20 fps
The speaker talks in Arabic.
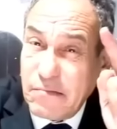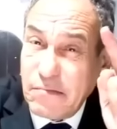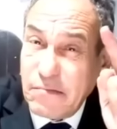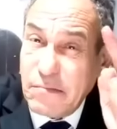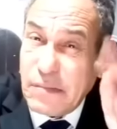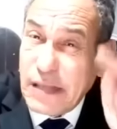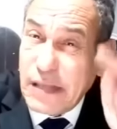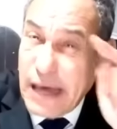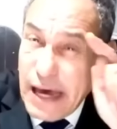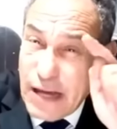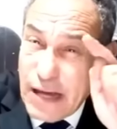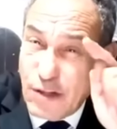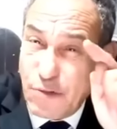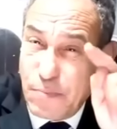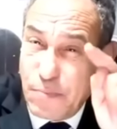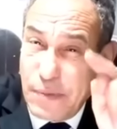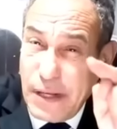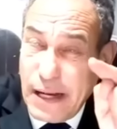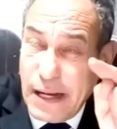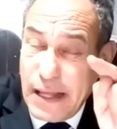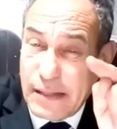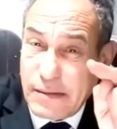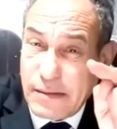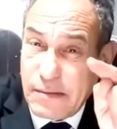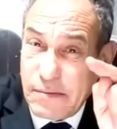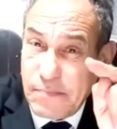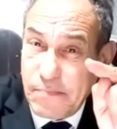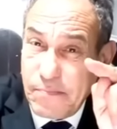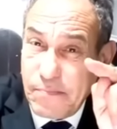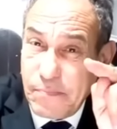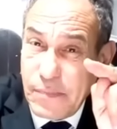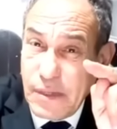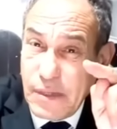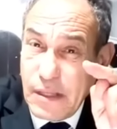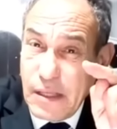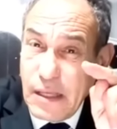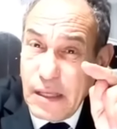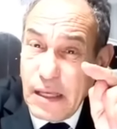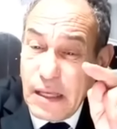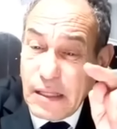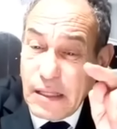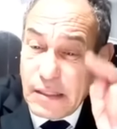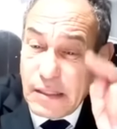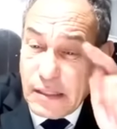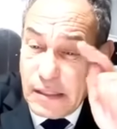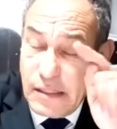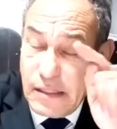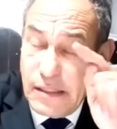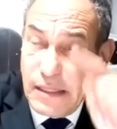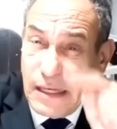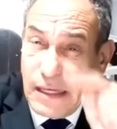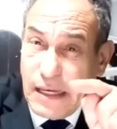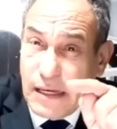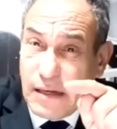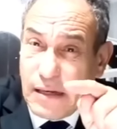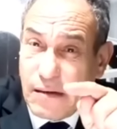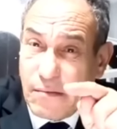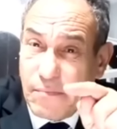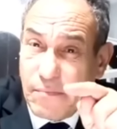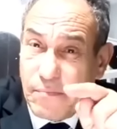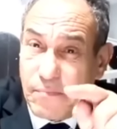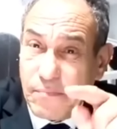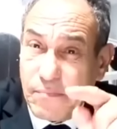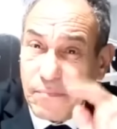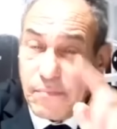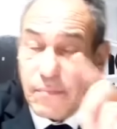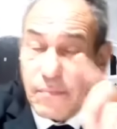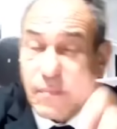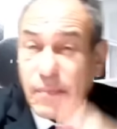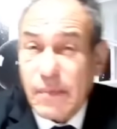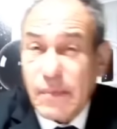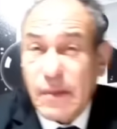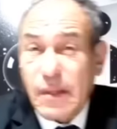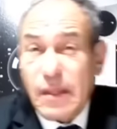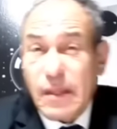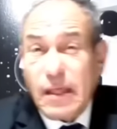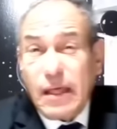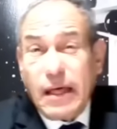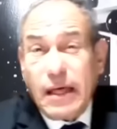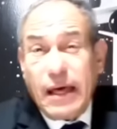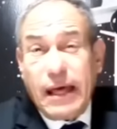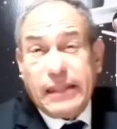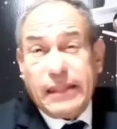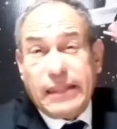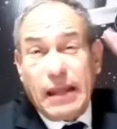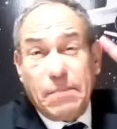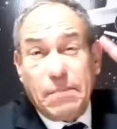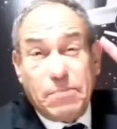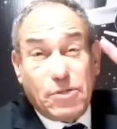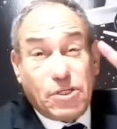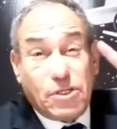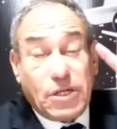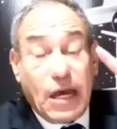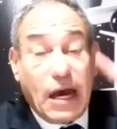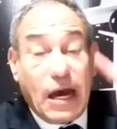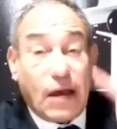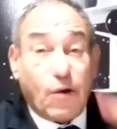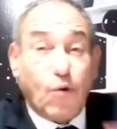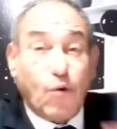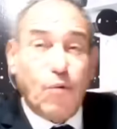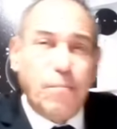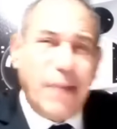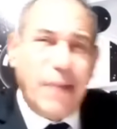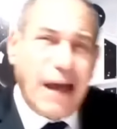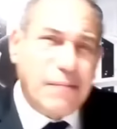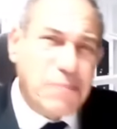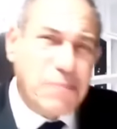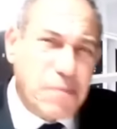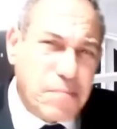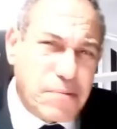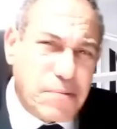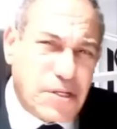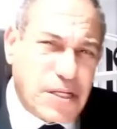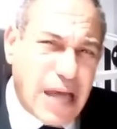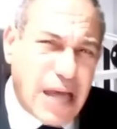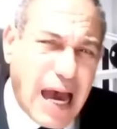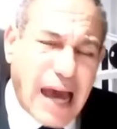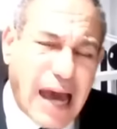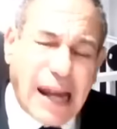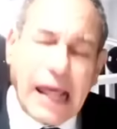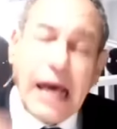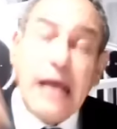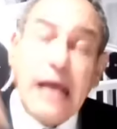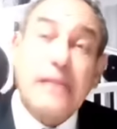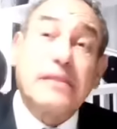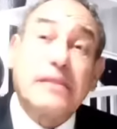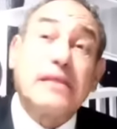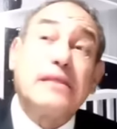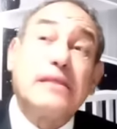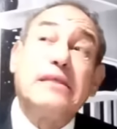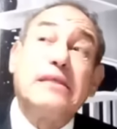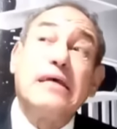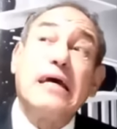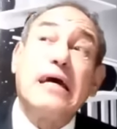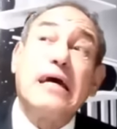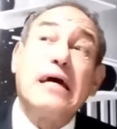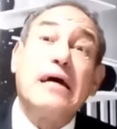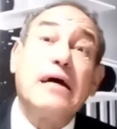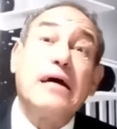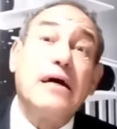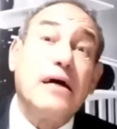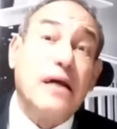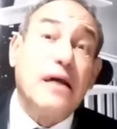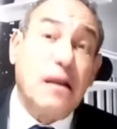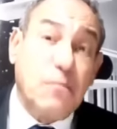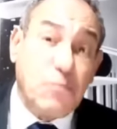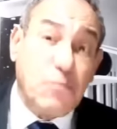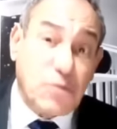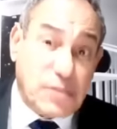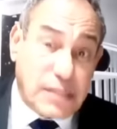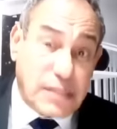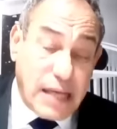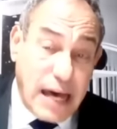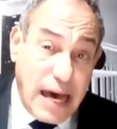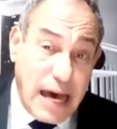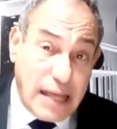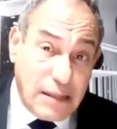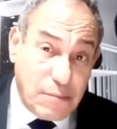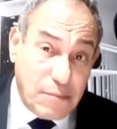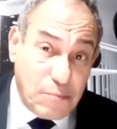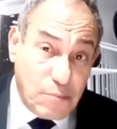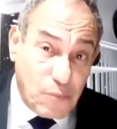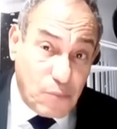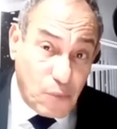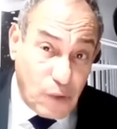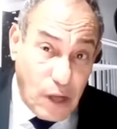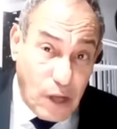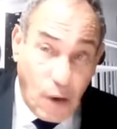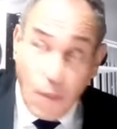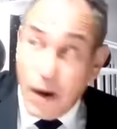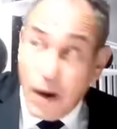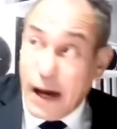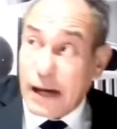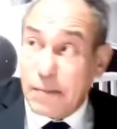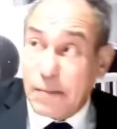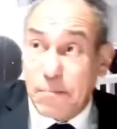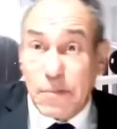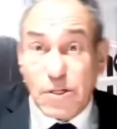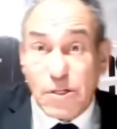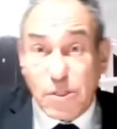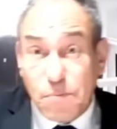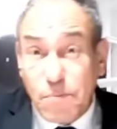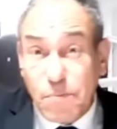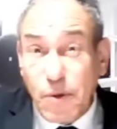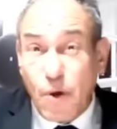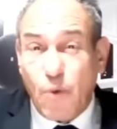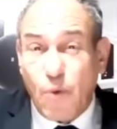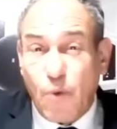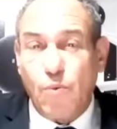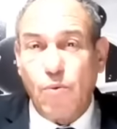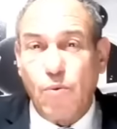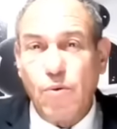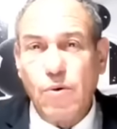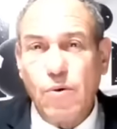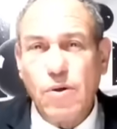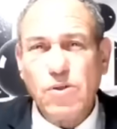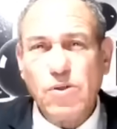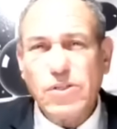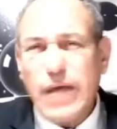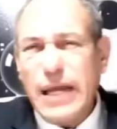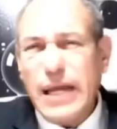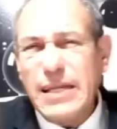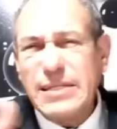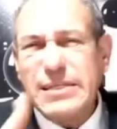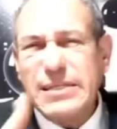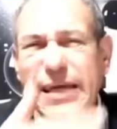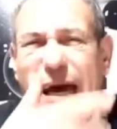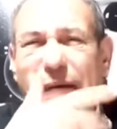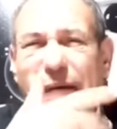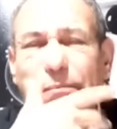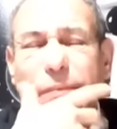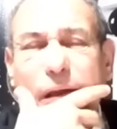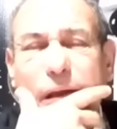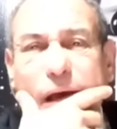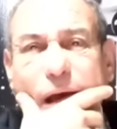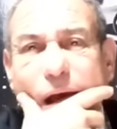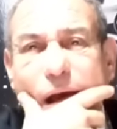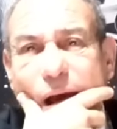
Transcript: من غير جبيلات تديه للبشار ومن بعد من بشار تديه المستغانم ولا غانم باش تبيعو شحال يستقام لك